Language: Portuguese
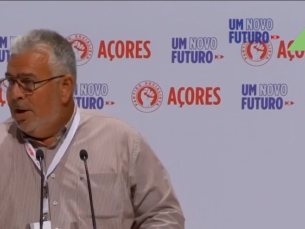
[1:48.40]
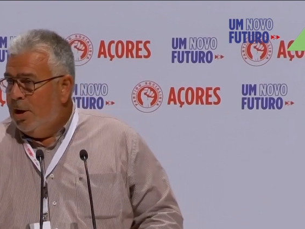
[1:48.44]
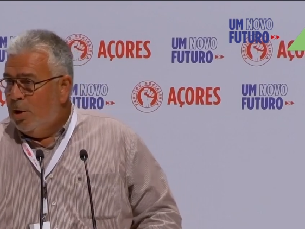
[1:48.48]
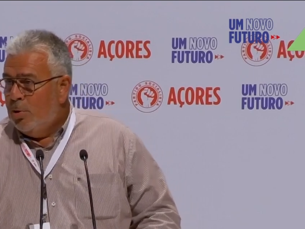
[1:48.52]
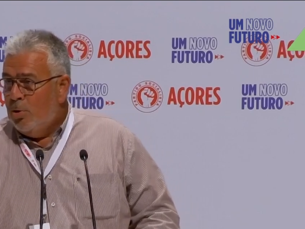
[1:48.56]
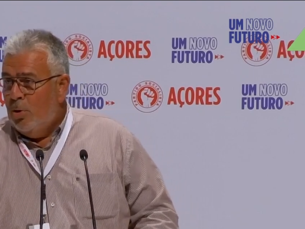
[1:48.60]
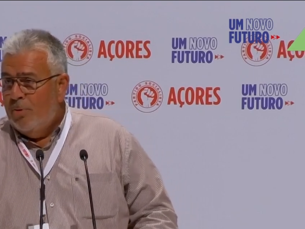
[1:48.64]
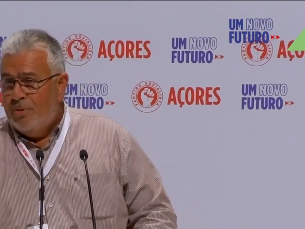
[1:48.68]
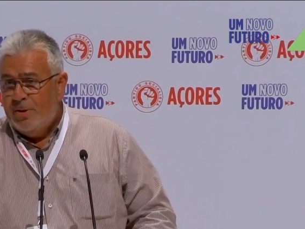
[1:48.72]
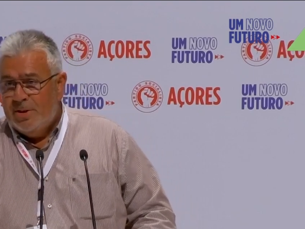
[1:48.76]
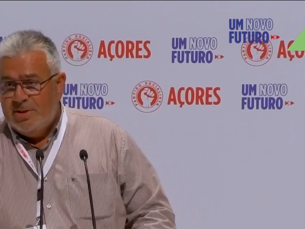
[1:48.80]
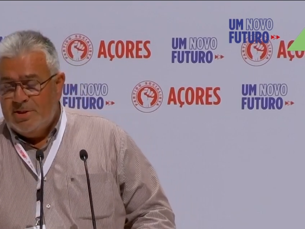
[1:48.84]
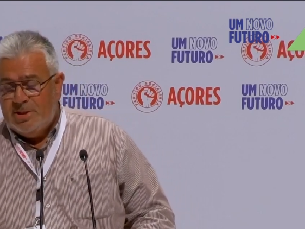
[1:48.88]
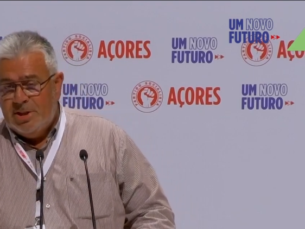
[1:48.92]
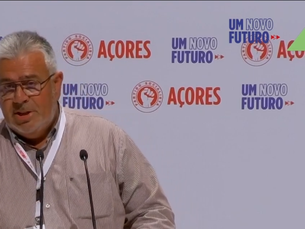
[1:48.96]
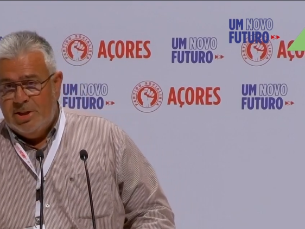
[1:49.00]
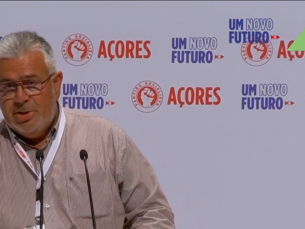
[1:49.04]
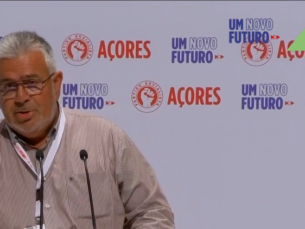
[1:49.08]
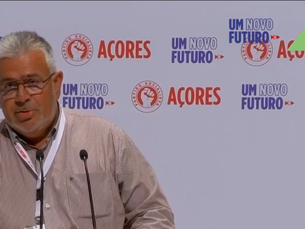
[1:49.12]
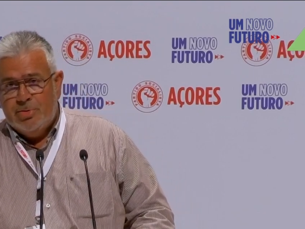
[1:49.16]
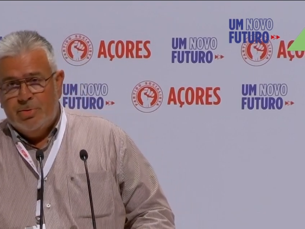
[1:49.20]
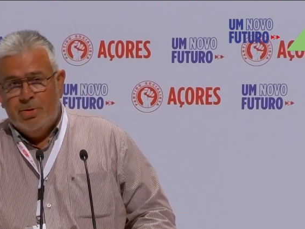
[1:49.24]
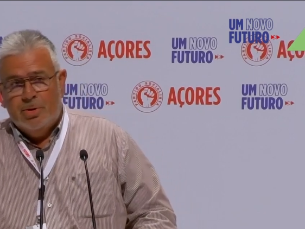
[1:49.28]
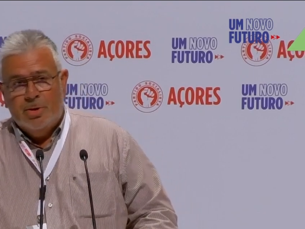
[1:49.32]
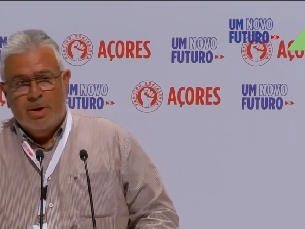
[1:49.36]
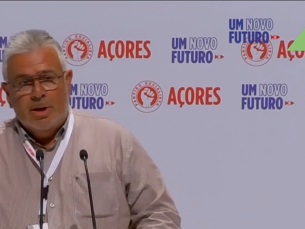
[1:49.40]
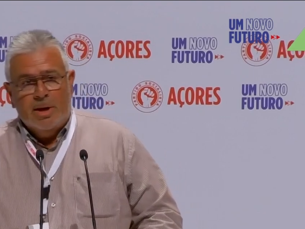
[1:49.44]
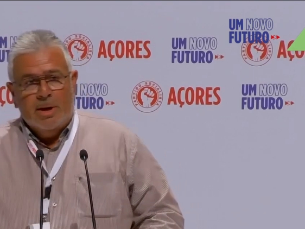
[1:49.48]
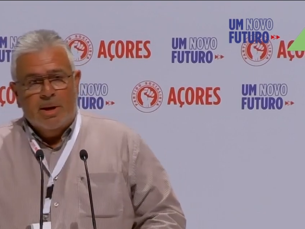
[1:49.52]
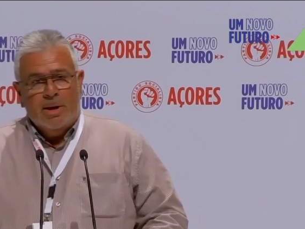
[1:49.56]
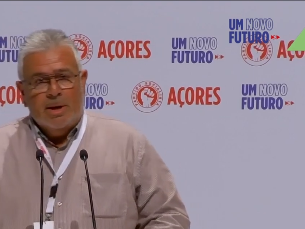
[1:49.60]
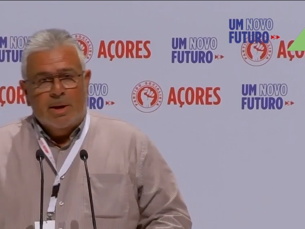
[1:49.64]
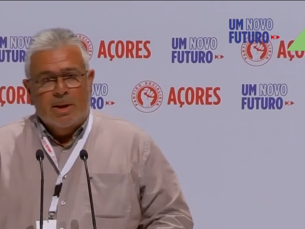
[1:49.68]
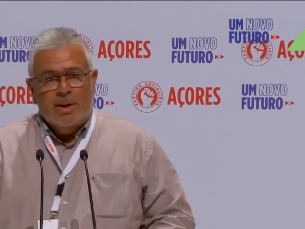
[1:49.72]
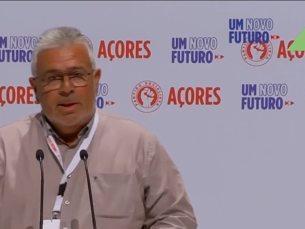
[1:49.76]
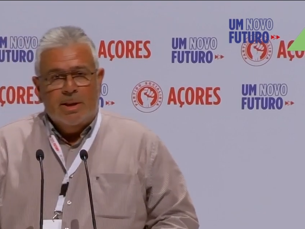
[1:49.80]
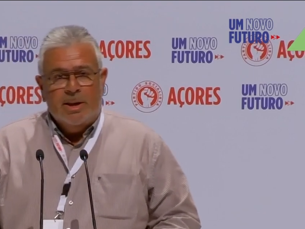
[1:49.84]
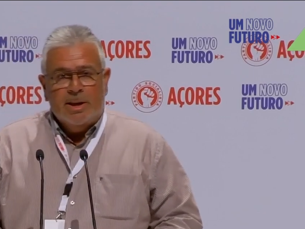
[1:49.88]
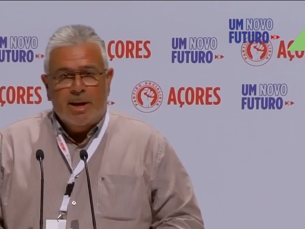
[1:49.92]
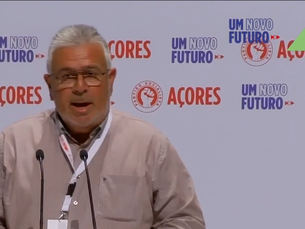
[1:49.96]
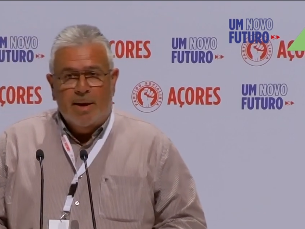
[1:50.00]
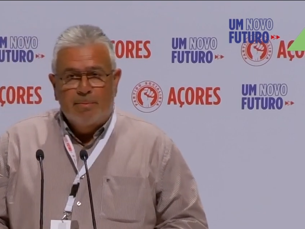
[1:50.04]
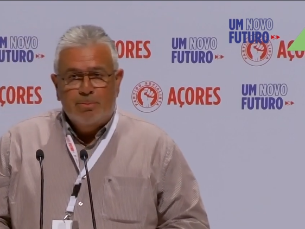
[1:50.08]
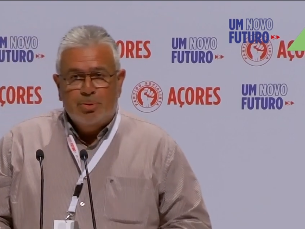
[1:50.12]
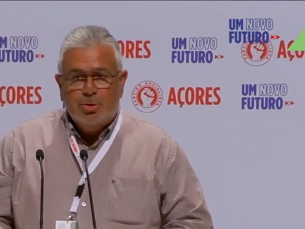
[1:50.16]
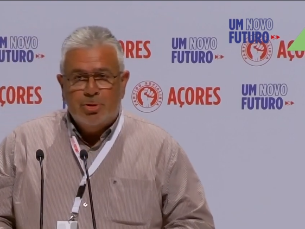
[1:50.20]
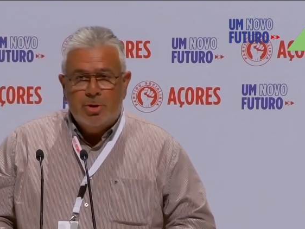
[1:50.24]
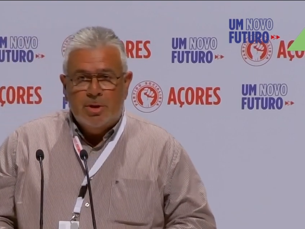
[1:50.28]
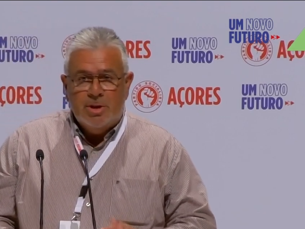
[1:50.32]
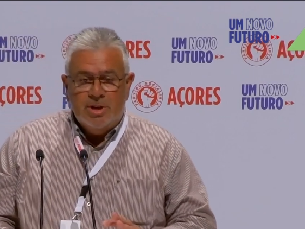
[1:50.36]
com o Francisco,
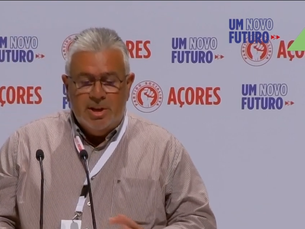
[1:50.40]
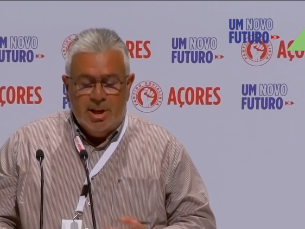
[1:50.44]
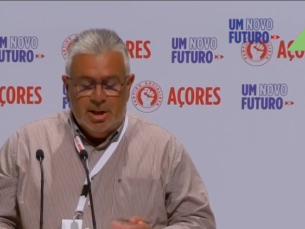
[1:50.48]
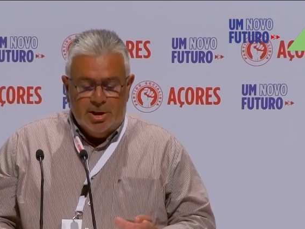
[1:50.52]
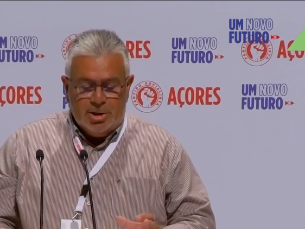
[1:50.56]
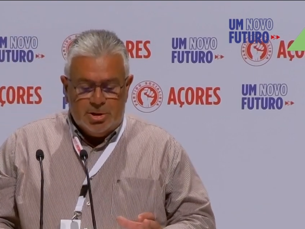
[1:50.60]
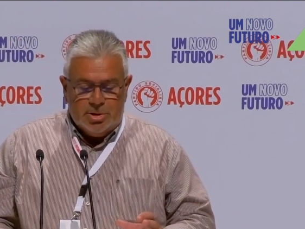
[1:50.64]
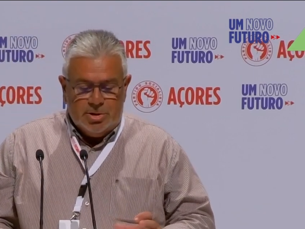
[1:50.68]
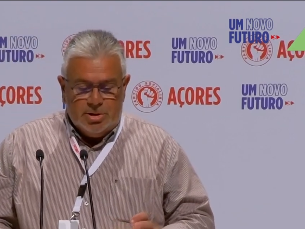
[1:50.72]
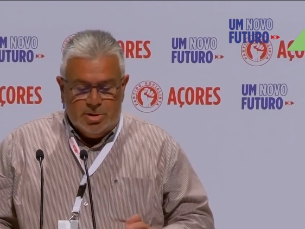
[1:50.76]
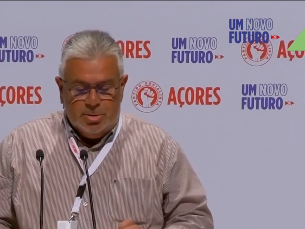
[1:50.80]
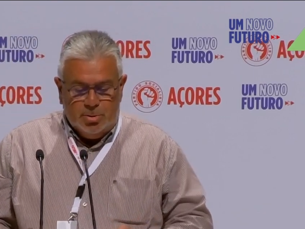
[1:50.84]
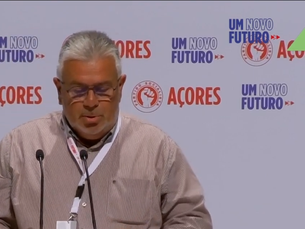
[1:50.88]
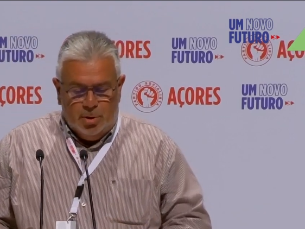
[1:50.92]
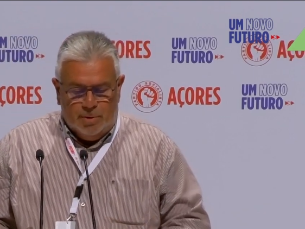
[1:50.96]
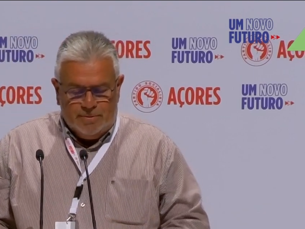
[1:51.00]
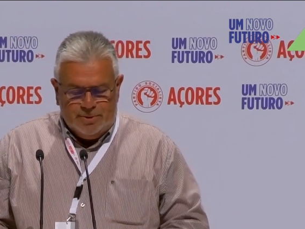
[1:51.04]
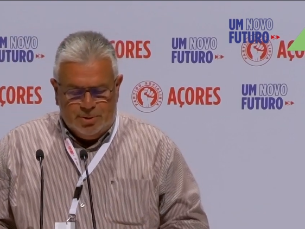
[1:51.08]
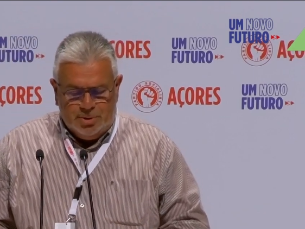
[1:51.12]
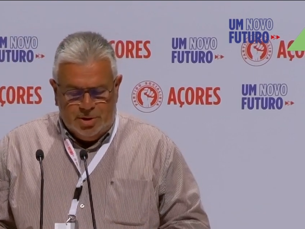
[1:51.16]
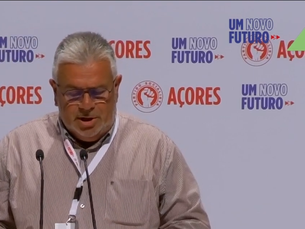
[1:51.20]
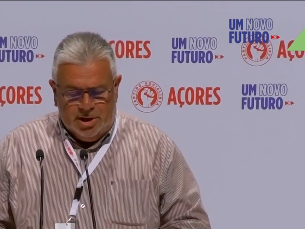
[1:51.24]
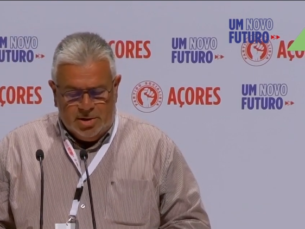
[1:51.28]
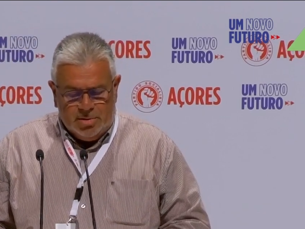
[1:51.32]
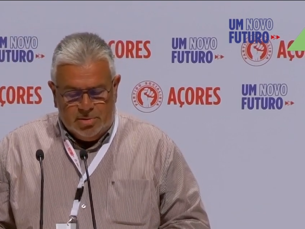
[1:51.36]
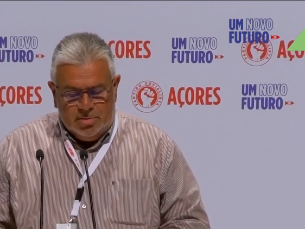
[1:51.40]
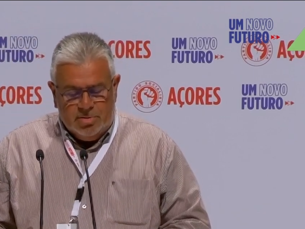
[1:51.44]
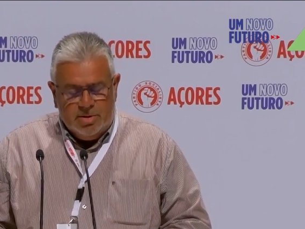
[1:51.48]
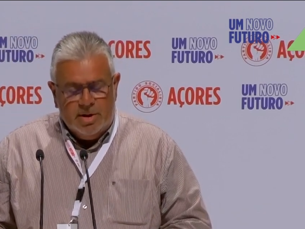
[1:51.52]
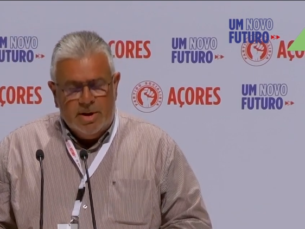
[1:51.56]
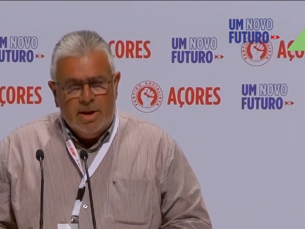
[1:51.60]
digamos, neste novo ciclo,